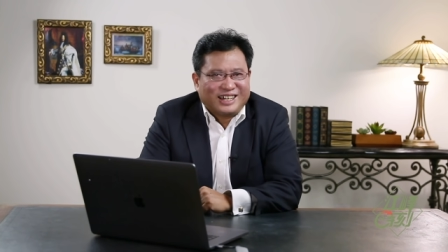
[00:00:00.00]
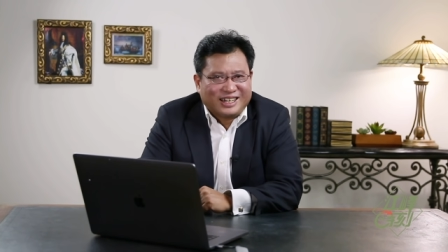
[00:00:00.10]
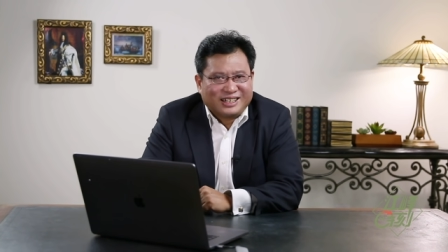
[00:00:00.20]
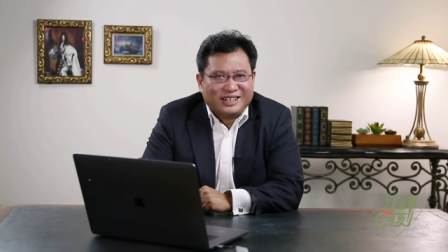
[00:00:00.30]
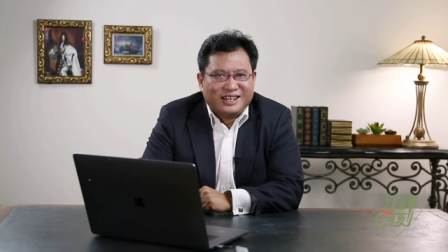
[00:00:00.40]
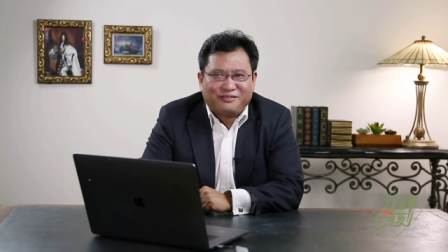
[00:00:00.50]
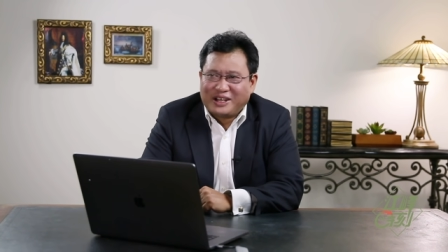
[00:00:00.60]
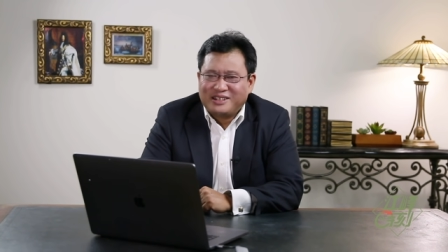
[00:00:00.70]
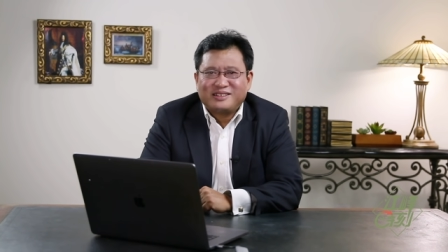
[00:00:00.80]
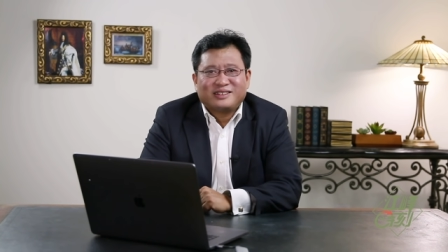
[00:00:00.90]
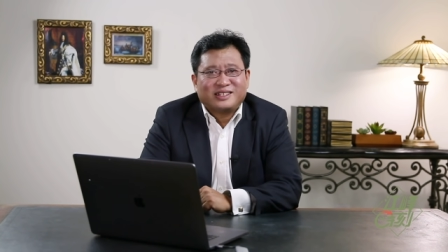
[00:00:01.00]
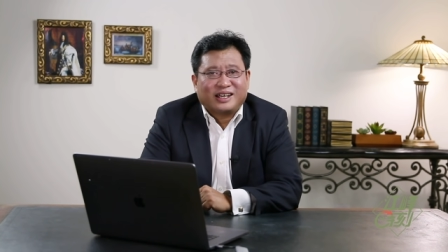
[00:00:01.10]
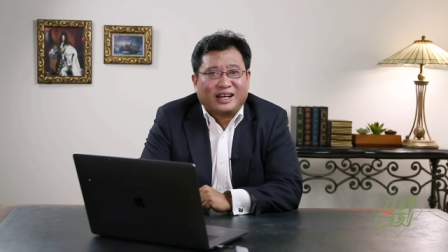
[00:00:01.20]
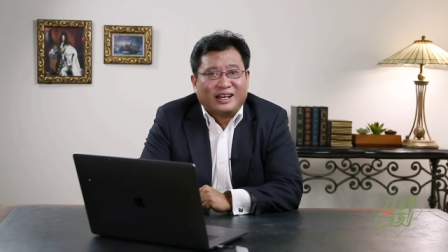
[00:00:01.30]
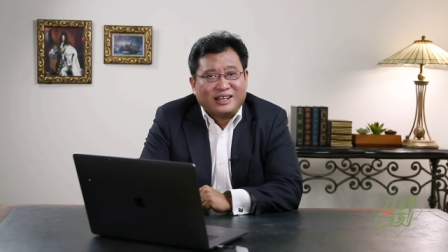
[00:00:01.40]
这反正是这
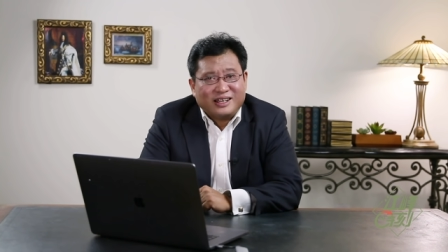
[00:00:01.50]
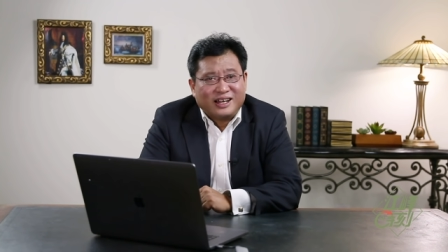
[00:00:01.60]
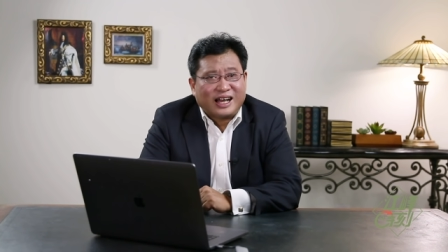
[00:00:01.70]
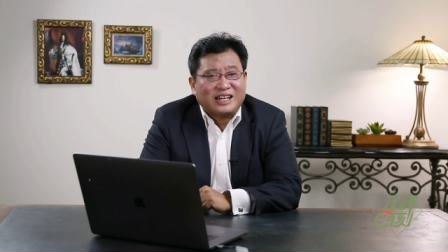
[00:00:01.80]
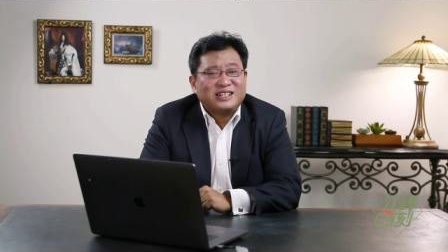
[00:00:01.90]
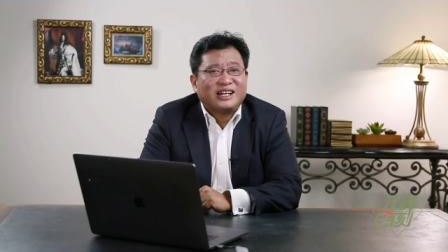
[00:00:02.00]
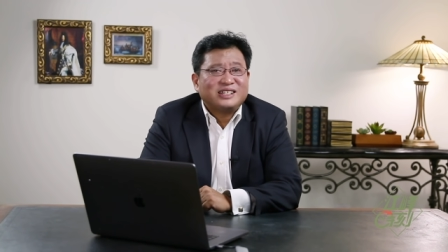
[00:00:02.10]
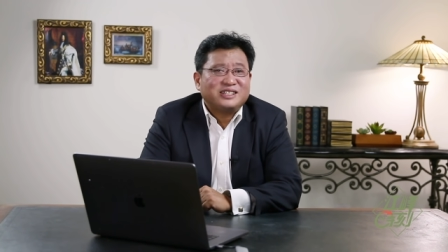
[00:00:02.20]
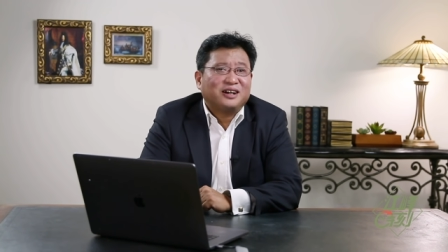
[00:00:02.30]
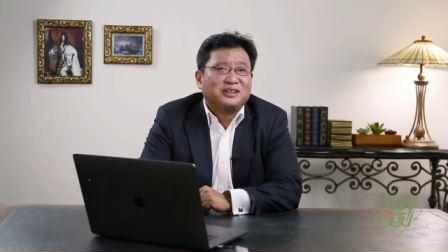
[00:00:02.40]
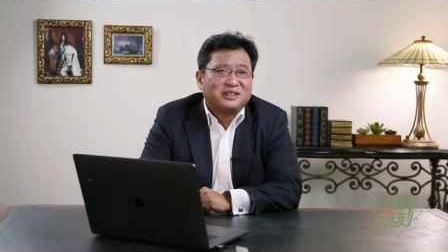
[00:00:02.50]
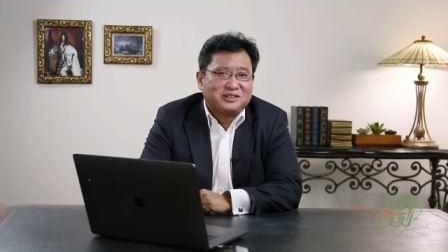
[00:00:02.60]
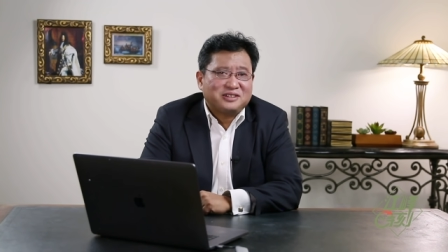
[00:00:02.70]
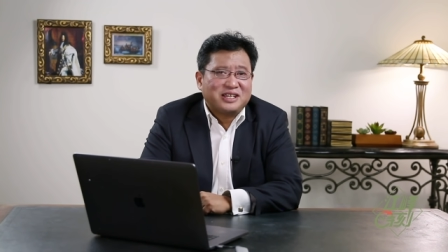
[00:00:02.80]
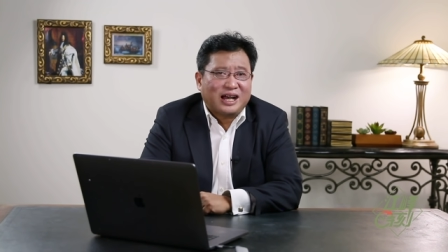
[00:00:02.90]
个寒蝉笑语
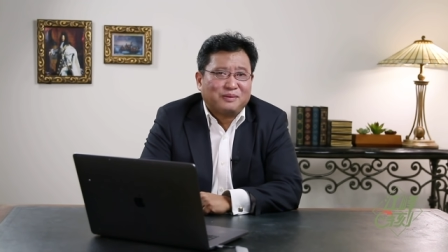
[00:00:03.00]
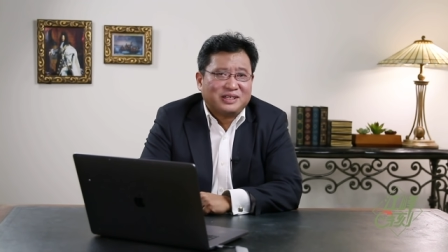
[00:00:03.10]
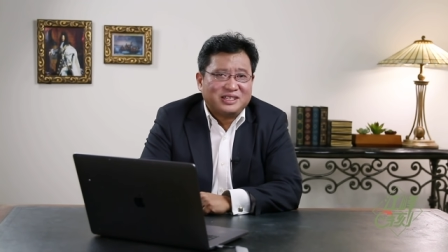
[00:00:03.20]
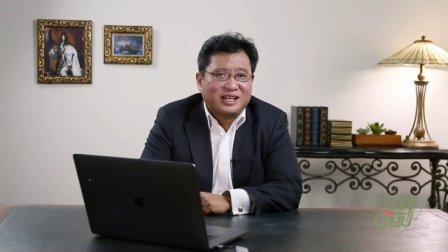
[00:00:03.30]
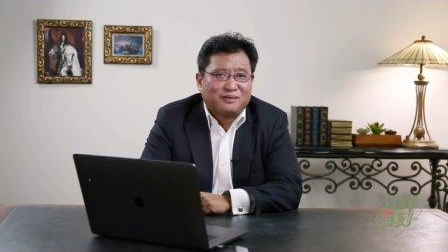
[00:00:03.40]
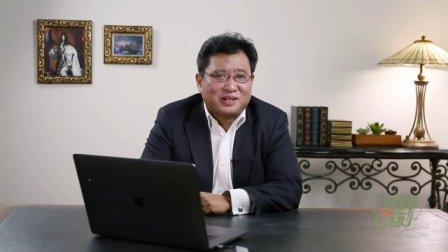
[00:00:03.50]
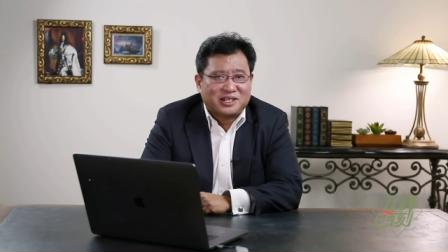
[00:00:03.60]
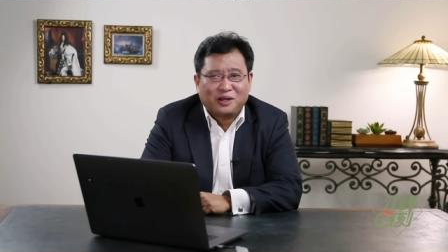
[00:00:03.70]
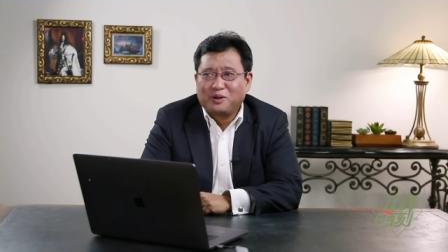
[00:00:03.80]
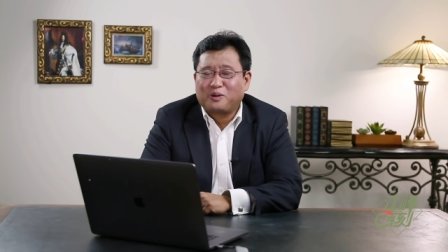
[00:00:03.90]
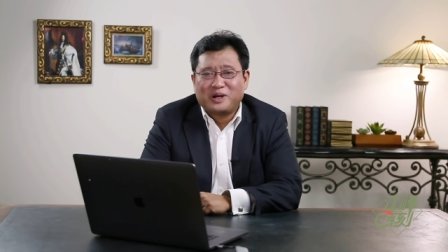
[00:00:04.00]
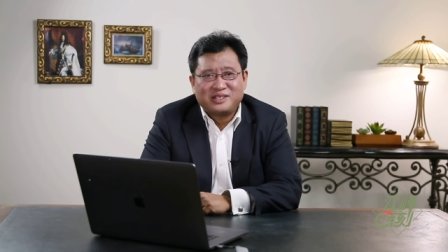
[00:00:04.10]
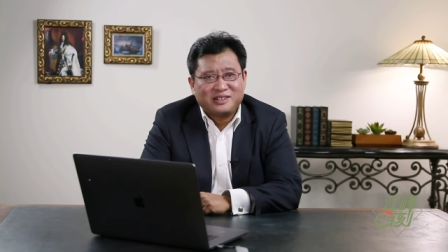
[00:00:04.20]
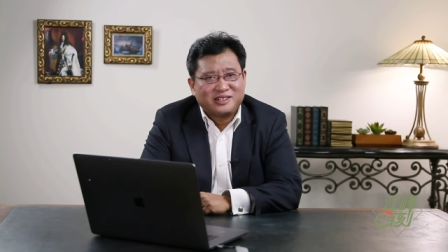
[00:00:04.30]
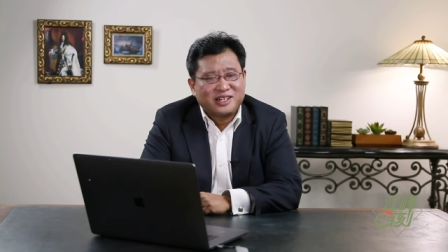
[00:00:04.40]
之下吧，你想嘛，谁会关
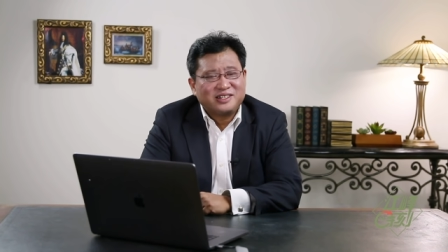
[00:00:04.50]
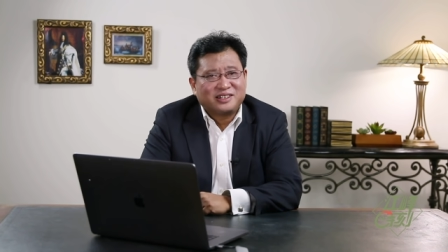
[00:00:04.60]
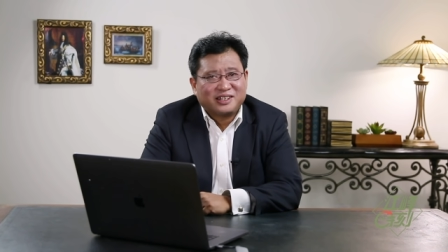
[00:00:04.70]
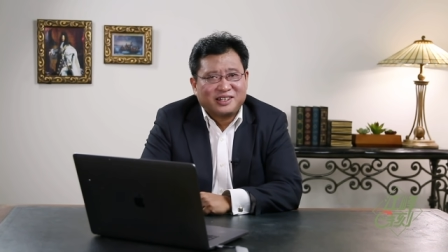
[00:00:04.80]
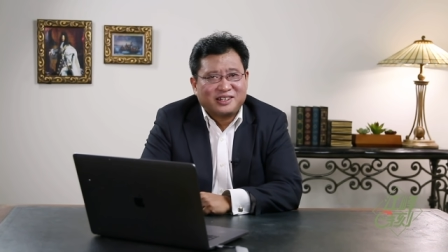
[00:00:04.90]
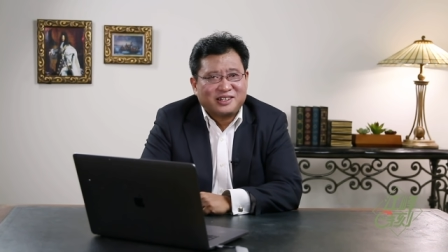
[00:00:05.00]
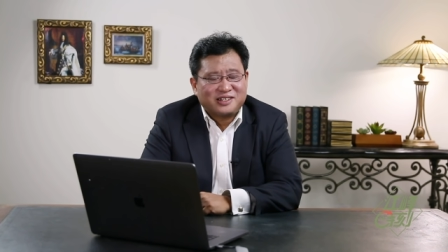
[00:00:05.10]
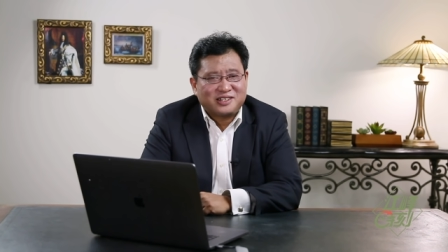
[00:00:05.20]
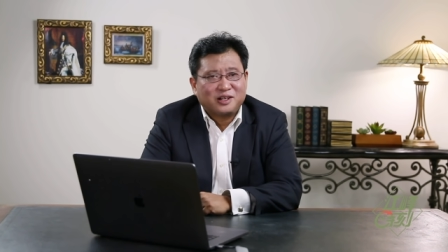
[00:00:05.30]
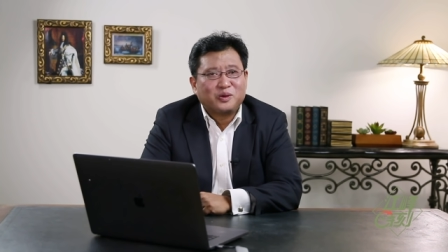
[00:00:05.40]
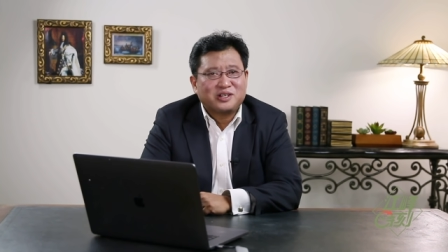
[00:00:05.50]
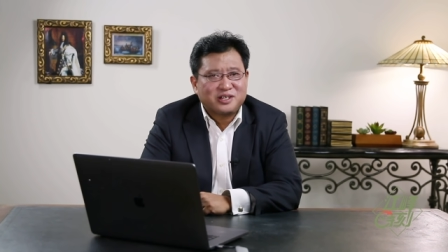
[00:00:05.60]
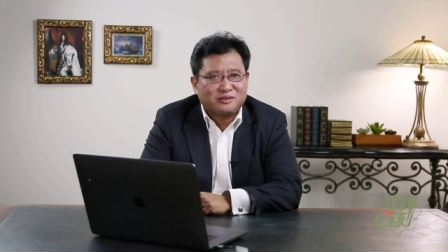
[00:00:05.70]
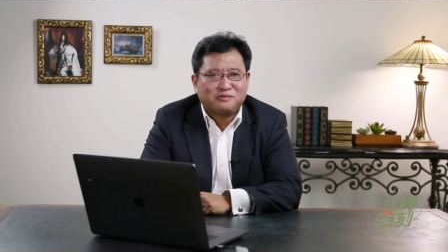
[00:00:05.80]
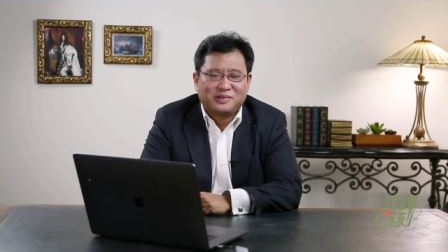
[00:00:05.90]
心真正的社会
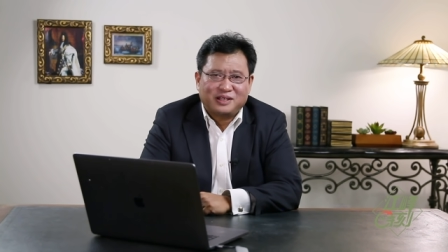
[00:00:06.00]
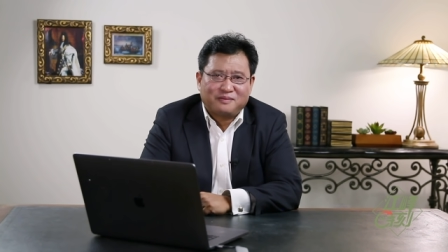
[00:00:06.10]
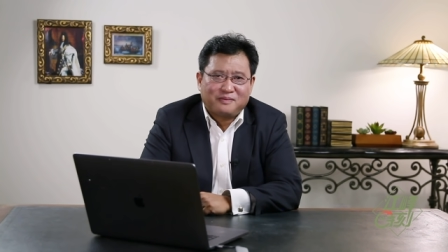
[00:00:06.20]
事务呢？